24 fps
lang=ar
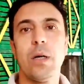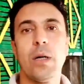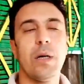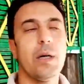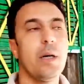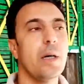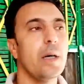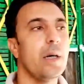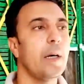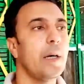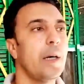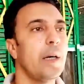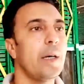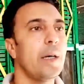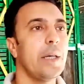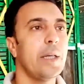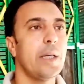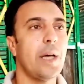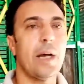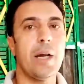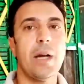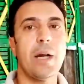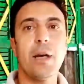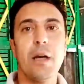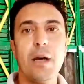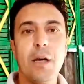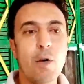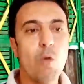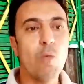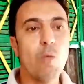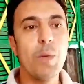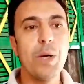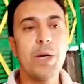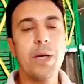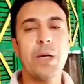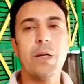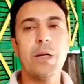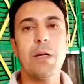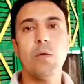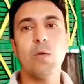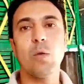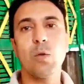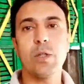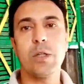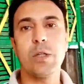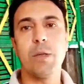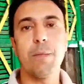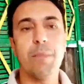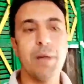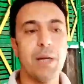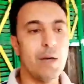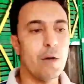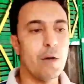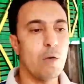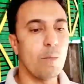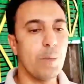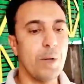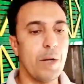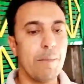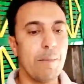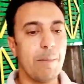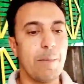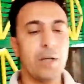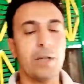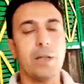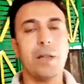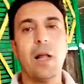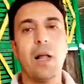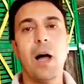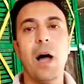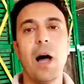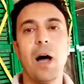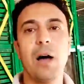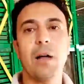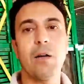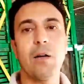آه يعني انا يوميا اقسم بالله يوميا بطلع